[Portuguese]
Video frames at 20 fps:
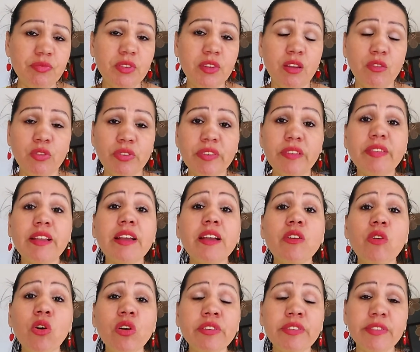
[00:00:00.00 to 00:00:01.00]
você
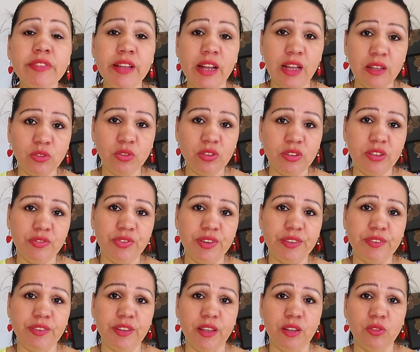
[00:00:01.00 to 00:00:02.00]
tem gostado do que está
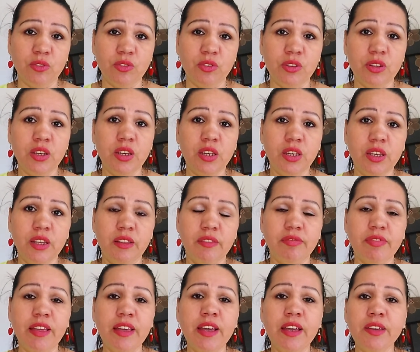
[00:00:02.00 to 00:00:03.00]
fazendo
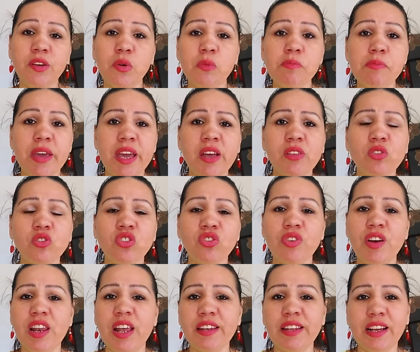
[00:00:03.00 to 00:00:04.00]
tem aí o medo de
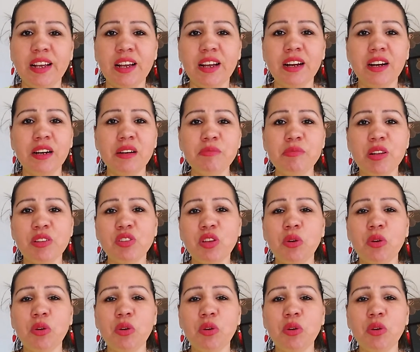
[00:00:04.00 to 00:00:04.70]
falar na câmera, né?